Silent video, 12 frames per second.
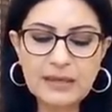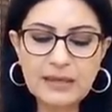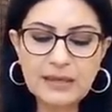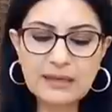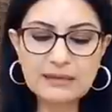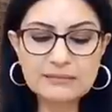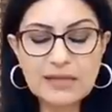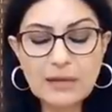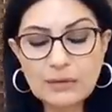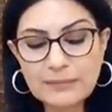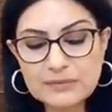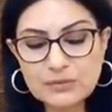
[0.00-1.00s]
آه،
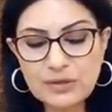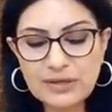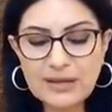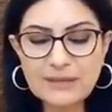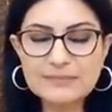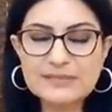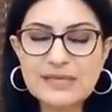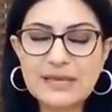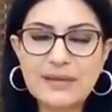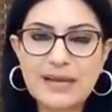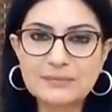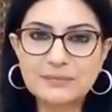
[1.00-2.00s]
كوكب الزهرة
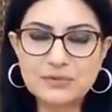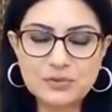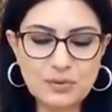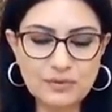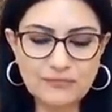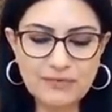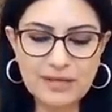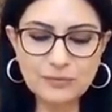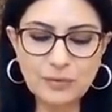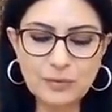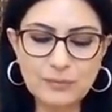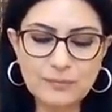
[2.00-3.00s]
مساء بحد برجكم
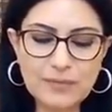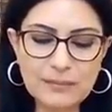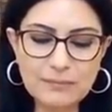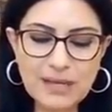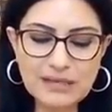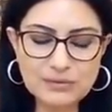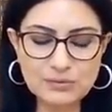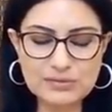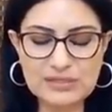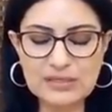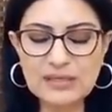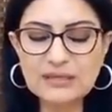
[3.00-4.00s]
فأنتم
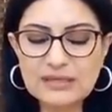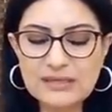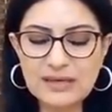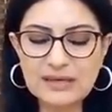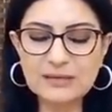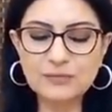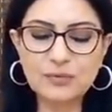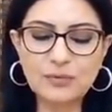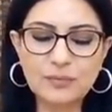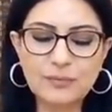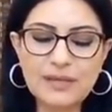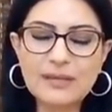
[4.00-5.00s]
محظوظين إذا
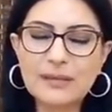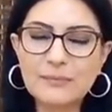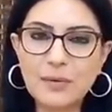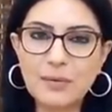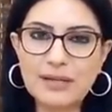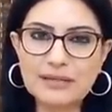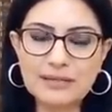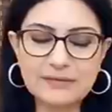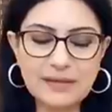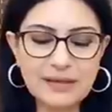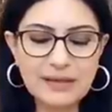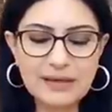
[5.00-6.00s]
كنتوا من
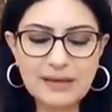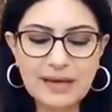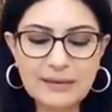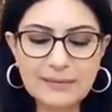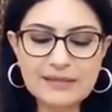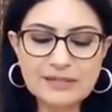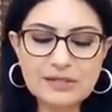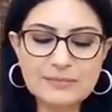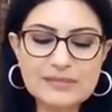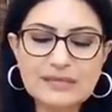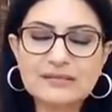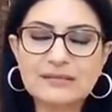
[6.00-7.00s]
مواليد 14
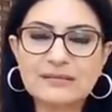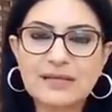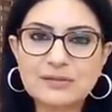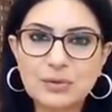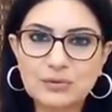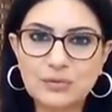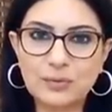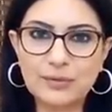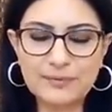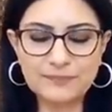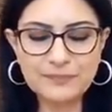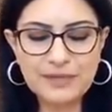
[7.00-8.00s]
15 16
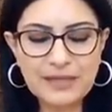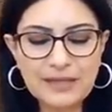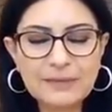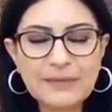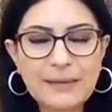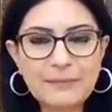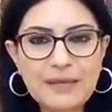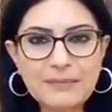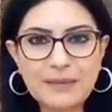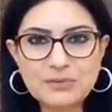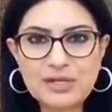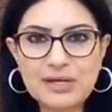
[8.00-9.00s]
أكتوبر كمل
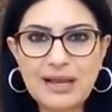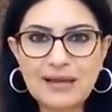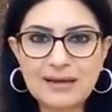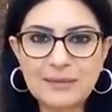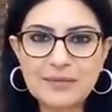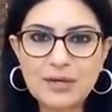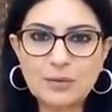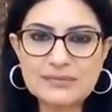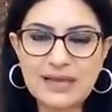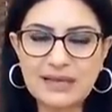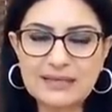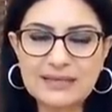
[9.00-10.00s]
مع برج العقرب يوم
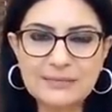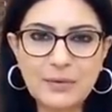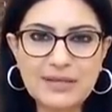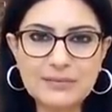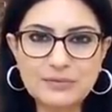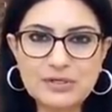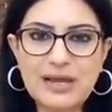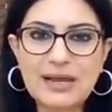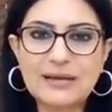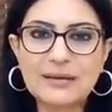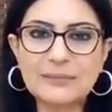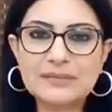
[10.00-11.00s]
سعيد لموالي برج
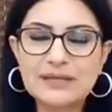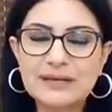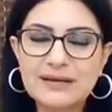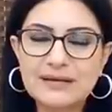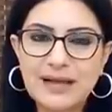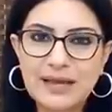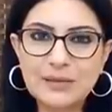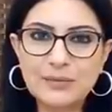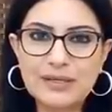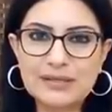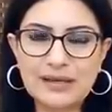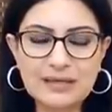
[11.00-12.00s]
العقرب انطلاقة
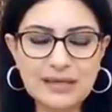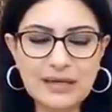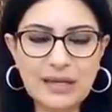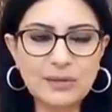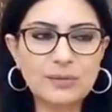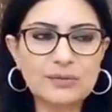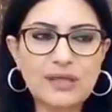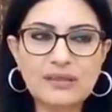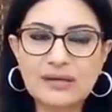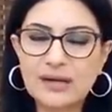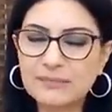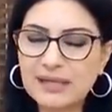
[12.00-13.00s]
حلوة تغيير حلو
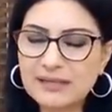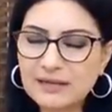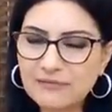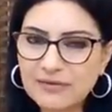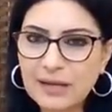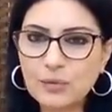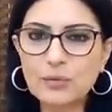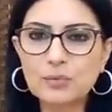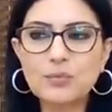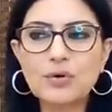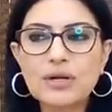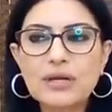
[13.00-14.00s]
نظرة مختلفة
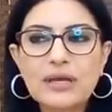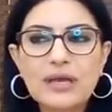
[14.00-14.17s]
للأمور